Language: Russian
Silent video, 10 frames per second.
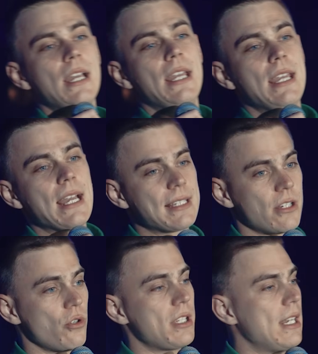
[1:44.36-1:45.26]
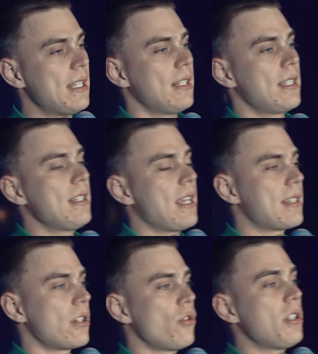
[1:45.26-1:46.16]
И я сажусь, я летел один,
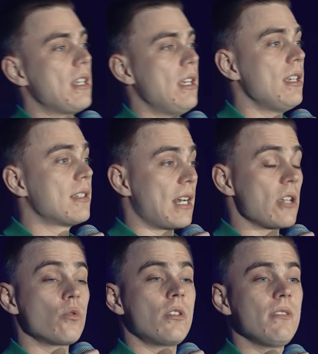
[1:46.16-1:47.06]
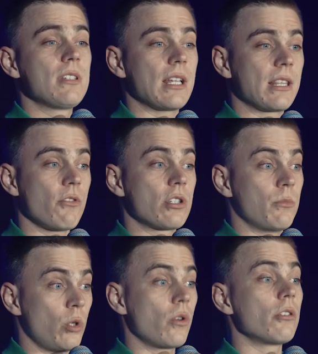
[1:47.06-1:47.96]
я сажусь и сразу удивился от того, что
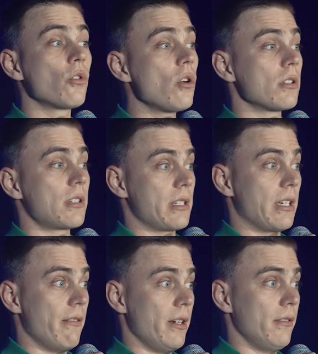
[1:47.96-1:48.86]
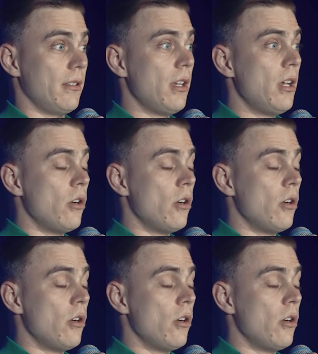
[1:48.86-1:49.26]
со мной какой-то голос разговаривает.